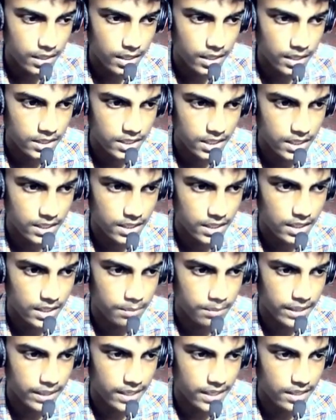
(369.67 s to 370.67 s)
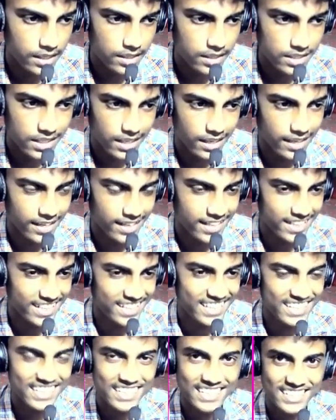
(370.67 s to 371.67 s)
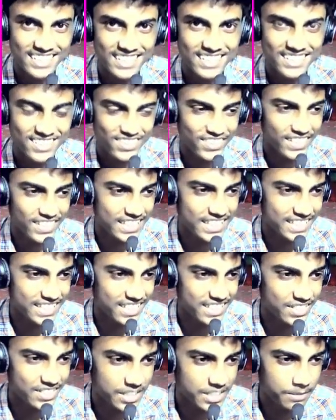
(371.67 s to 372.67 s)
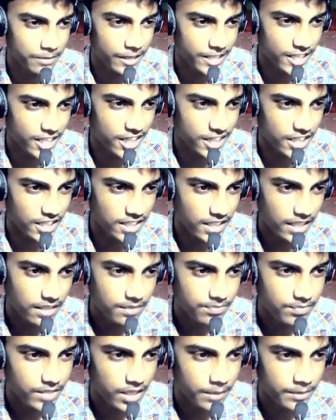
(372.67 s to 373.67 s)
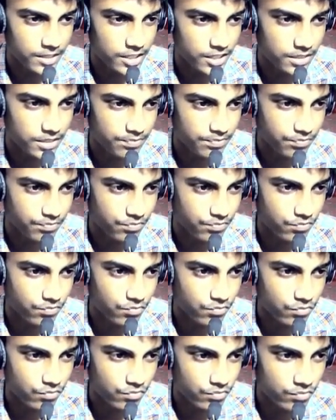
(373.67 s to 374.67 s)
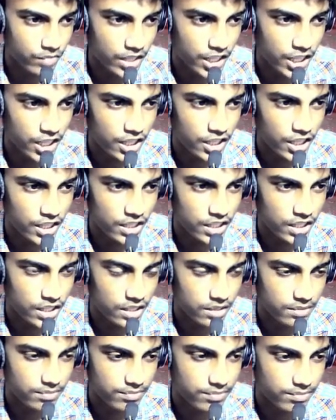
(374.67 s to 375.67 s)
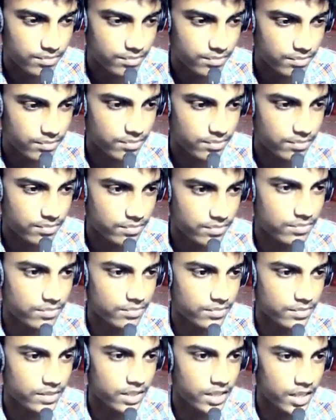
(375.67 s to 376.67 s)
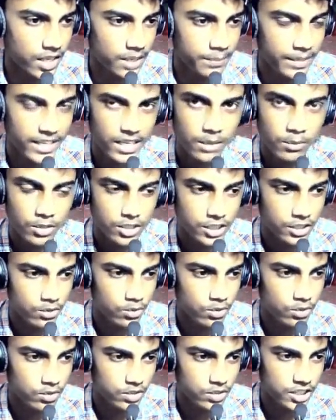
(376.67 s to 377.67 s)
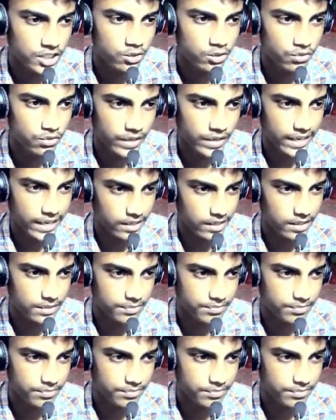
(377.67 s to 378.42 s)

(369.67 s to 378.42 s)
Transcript: আজা দাদা মাইকেল দাদা এটা হচ্ছে মাইকেল দাদা আমাদের মাইকেল দাদা হ্যাঁ মাইকেল বলছে গুড টু সি ইউ ফ্র্যাঙ্ক